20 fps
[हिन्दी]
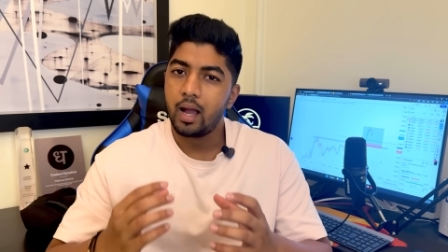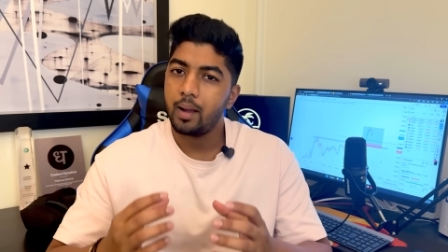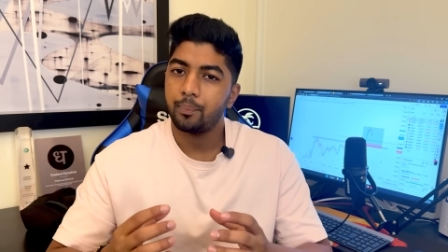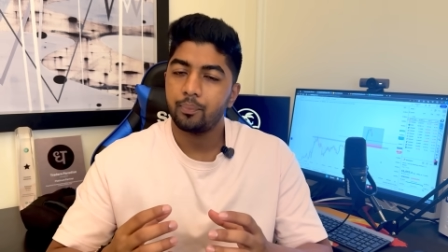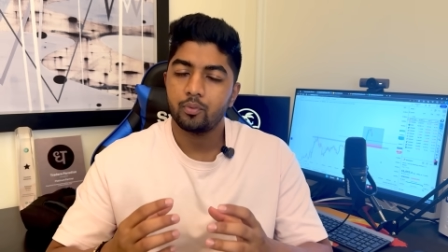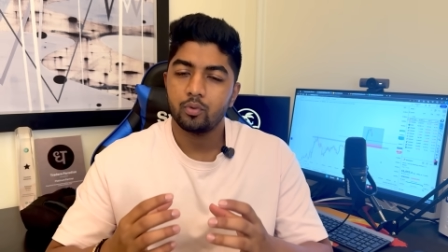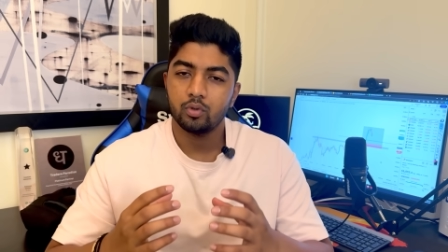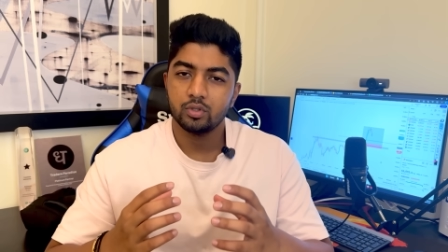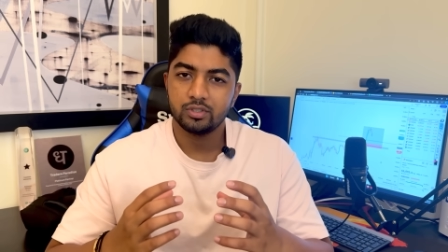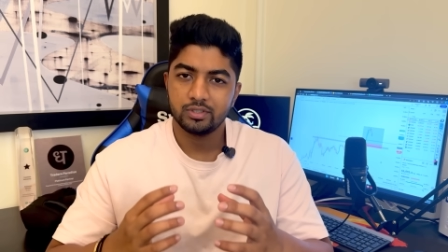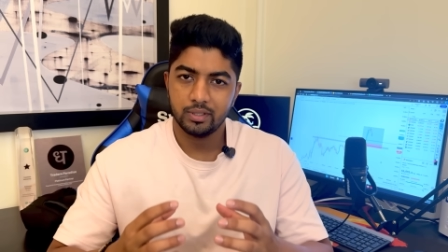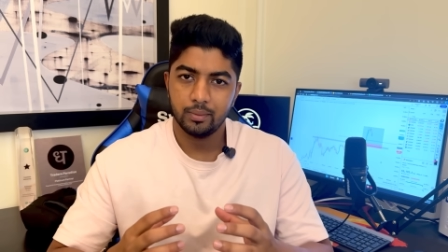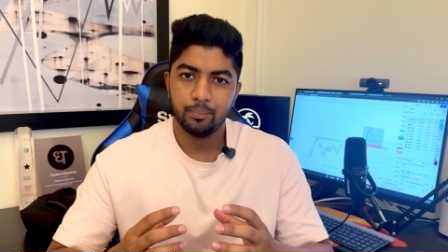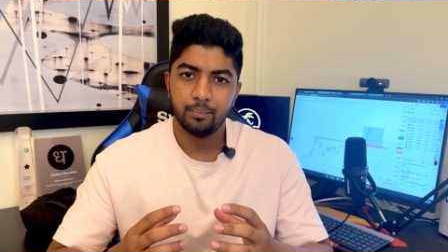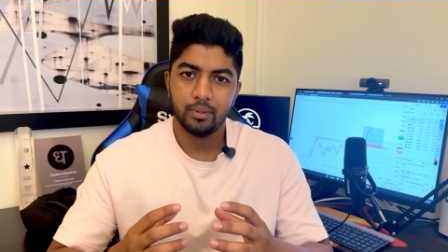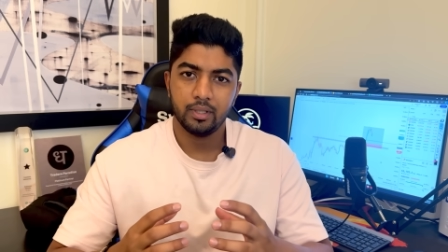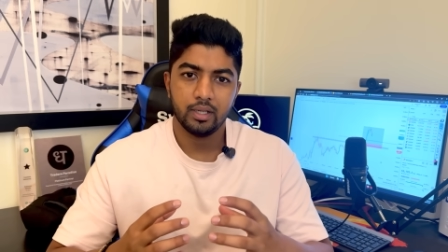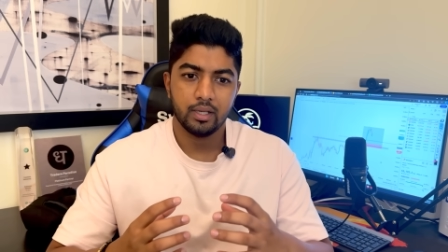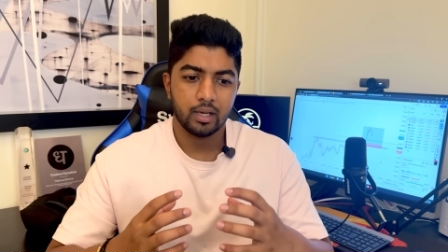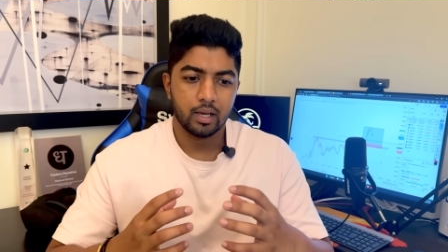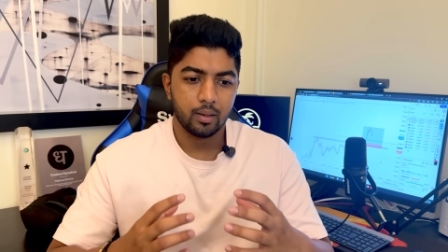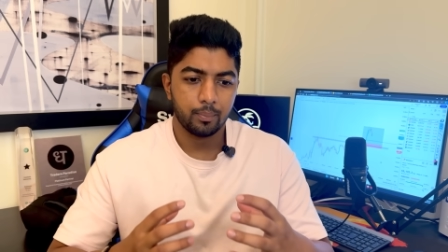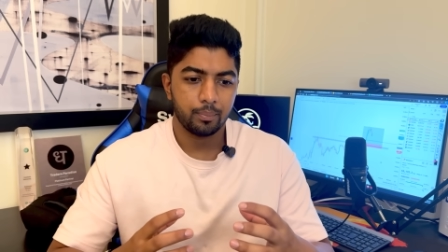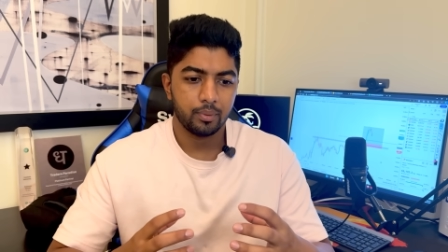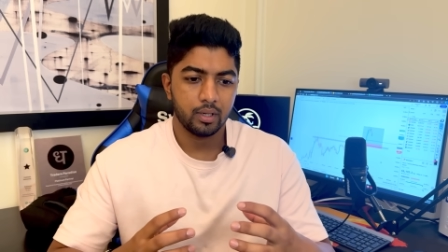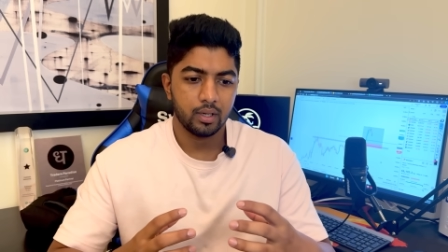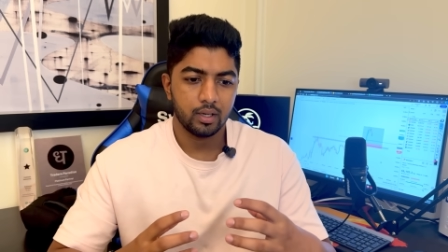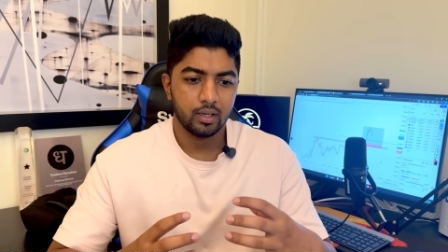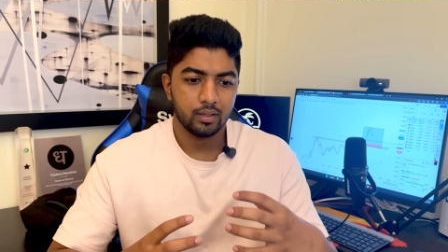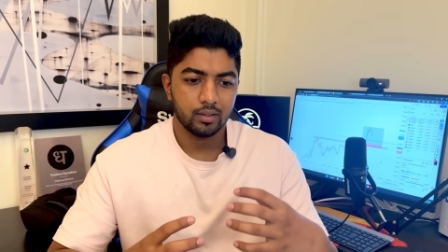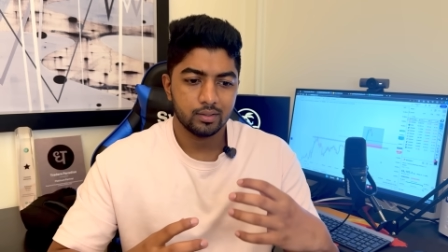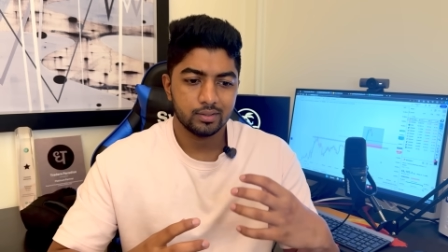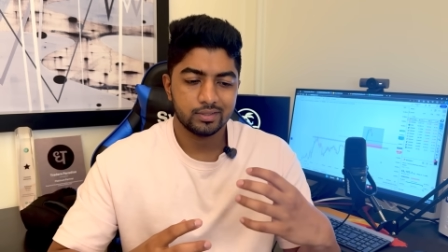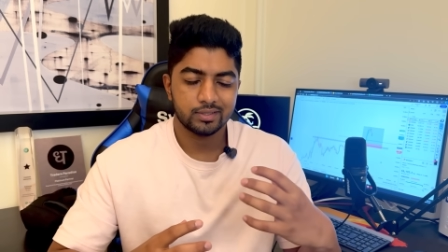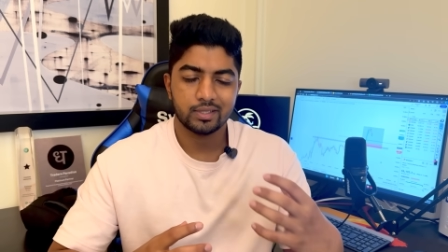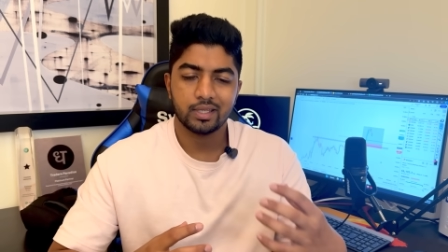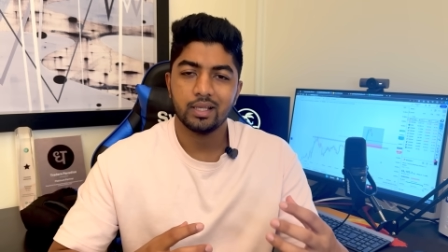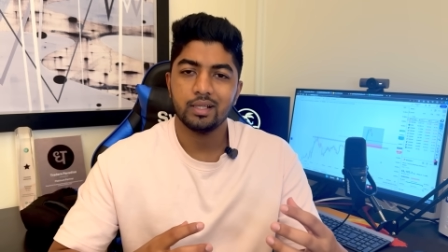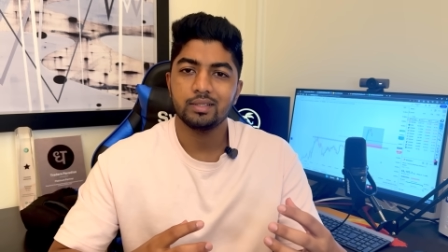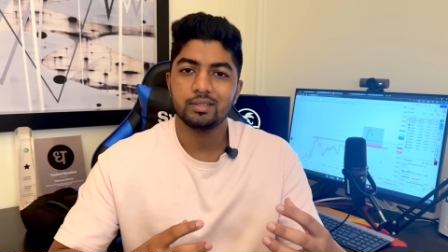आपको सिंपली अपना
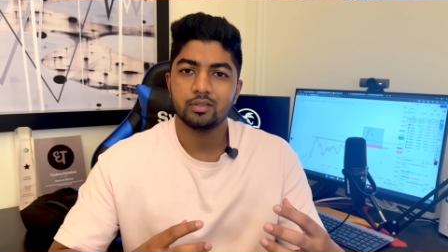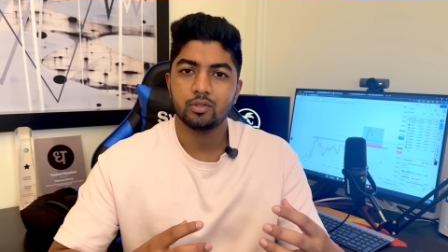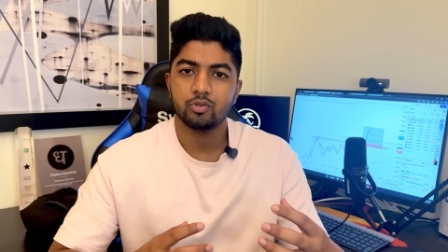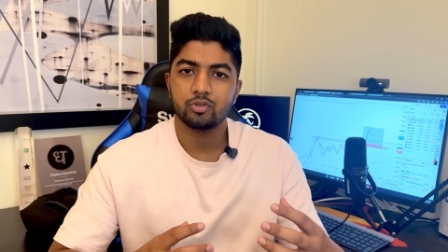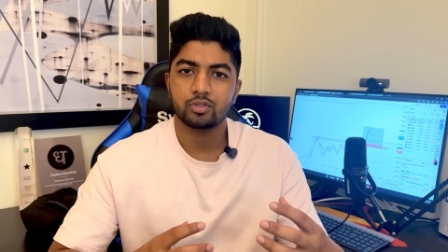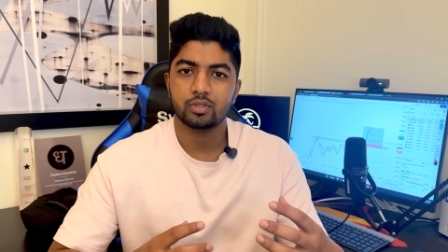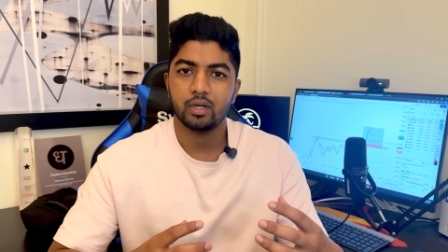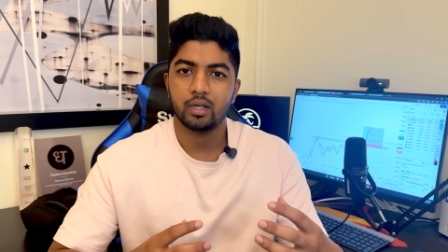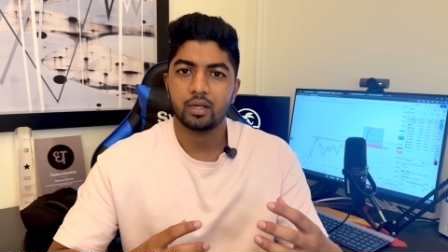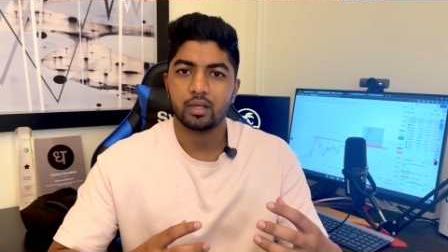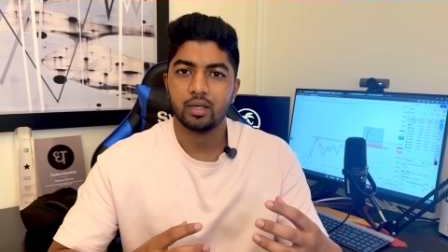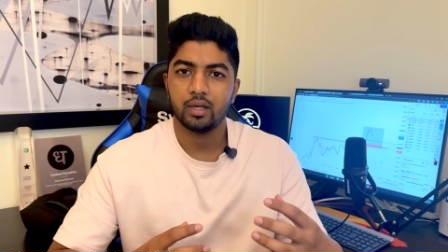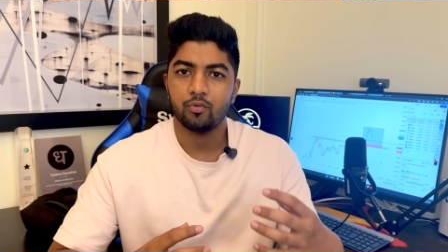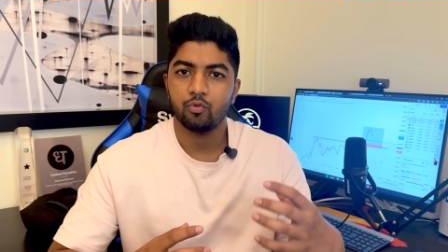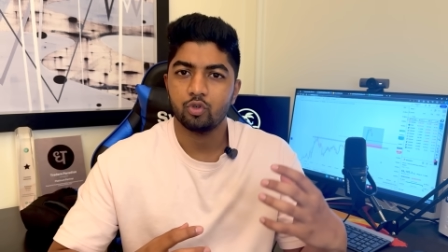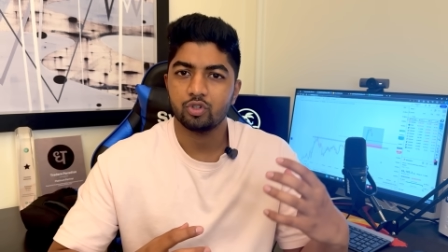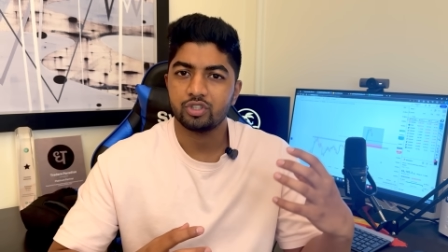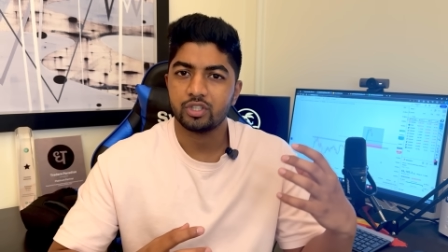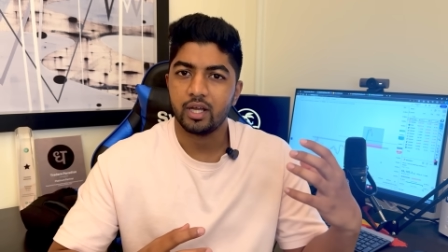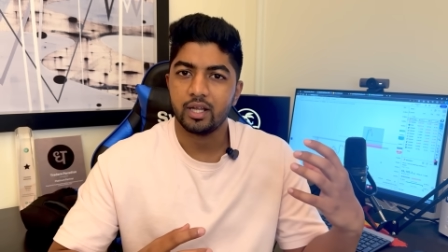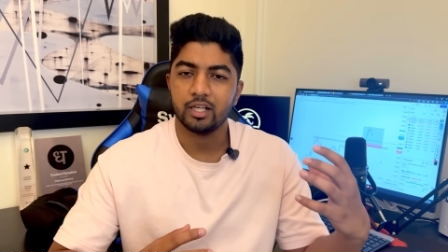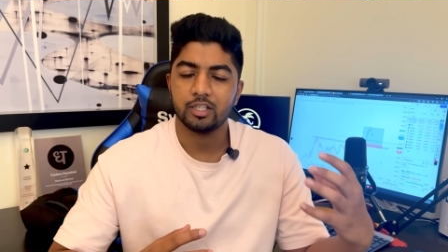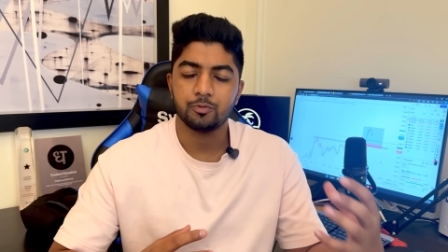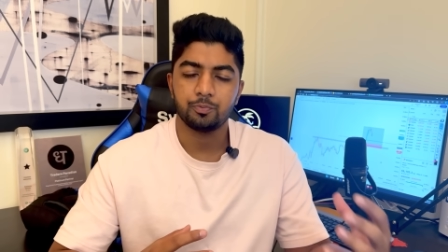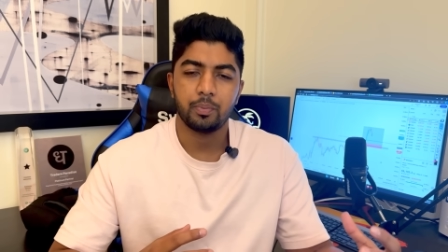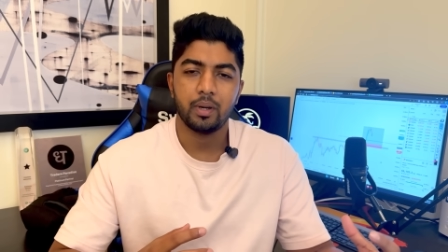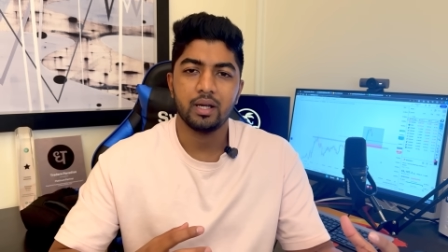स्किल्स यूज़ करके वो चैलेंज